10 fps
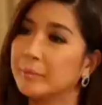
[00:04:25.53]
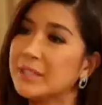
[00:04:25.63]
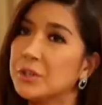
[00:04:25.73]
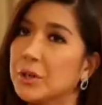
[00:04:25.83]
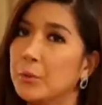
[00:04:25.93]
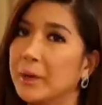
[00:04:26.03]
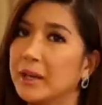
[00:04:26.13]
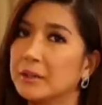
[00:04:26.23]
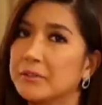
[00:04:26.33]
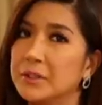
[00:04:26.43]
But you're
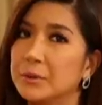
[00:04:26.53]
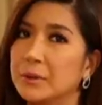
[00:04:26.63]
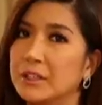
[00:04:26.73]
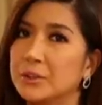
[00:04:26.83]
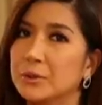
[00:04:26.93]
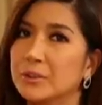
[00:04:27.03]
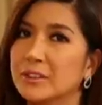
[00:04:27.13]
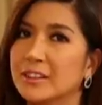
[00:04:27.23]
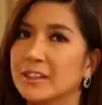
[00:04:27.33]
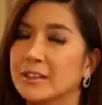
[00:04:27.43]
aware of yung
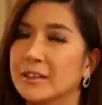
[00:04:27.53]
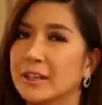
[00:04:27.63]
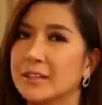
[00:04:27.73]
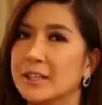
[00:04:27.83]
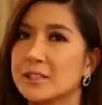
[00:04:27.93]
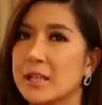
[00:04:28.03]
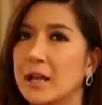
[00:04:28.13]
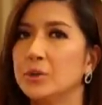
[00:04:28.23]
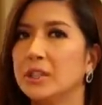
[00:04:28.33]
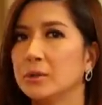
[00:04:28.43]
itong critics,
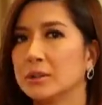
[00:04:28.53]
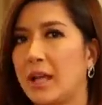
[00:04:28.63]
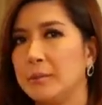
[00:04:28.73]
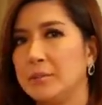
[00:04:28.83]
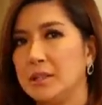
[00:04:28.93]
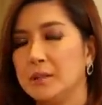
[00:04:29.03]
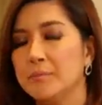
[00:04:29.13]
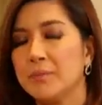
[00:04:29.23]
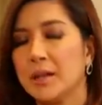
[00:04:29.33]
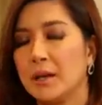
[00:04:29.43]
lalo na nung time ni
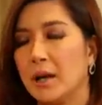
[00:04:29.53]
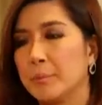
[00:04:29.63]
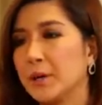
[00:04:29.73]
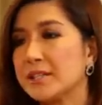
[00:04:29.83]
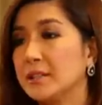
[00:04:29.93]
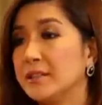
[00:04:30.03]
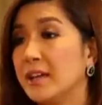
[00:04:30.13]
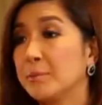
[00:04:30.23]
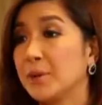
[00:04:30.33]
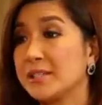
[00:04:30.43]
uh,
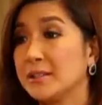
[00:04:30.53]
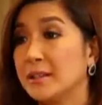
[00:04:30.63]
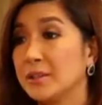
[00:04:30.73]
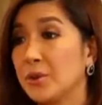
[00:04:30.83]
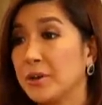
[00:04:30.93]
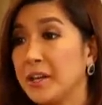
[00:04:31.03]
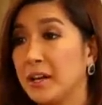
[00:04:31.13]
President, President Cory